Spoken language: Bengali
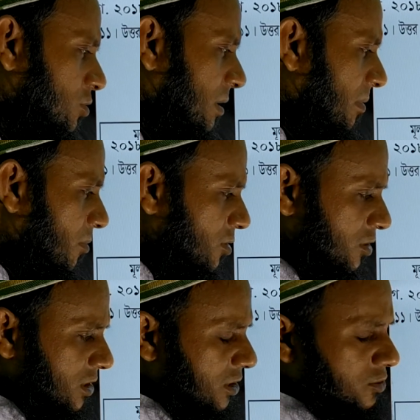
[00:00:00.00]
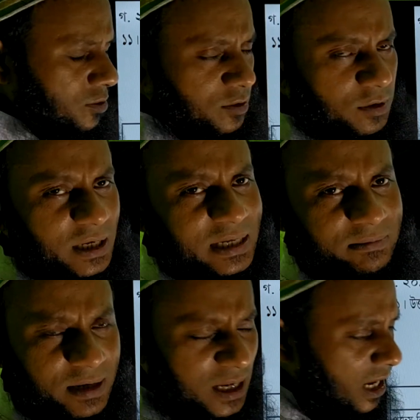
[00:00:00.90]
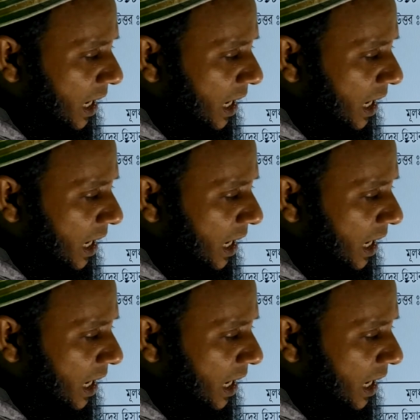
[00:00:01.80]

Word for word: সুটা আমরা বিনিয়োগের সাথে যোগ করেও দেখাতে পারি